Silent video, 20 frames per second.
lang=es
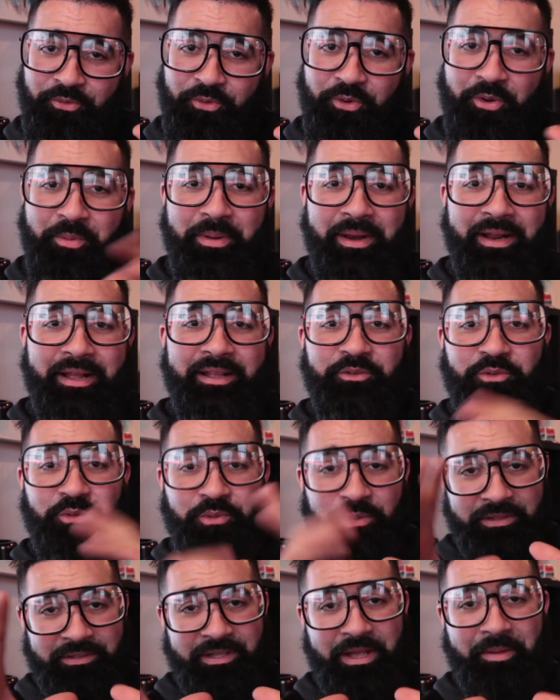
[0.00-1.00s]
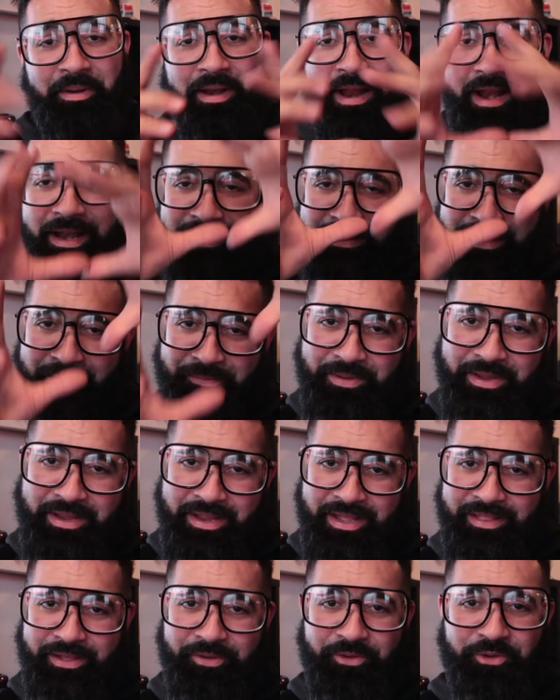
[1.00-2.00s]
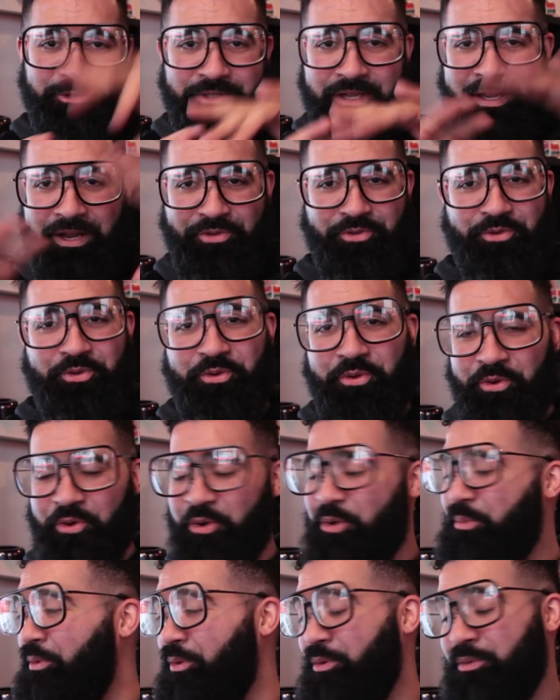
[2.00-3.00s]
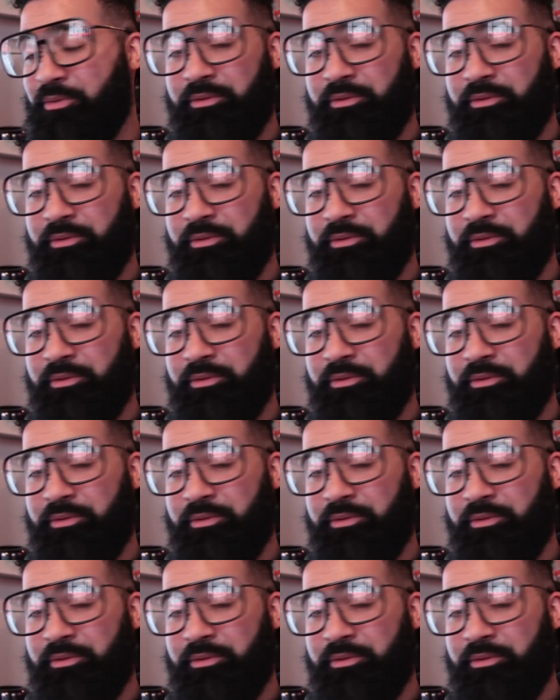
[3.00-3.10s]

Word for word: Un hombre que, si usted sabe la lista mía de cosas que yo no como,